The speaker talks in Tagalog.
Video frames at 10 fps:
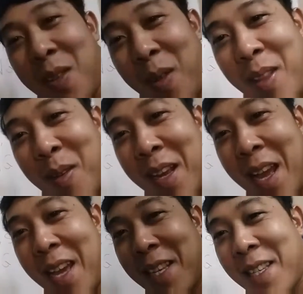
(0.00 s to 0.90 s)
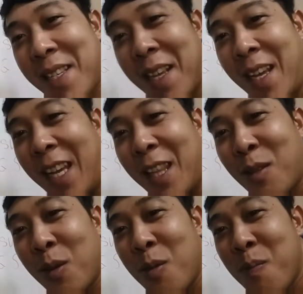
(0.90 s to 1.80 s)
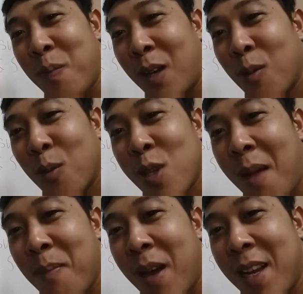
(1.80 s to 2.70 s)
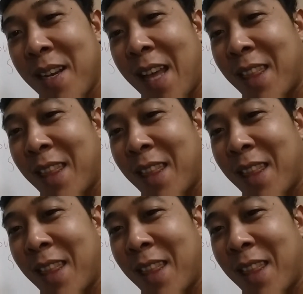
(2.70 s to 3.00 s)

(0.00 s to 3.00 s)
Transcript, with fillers: So ito na guys, ito yung pag-uusapan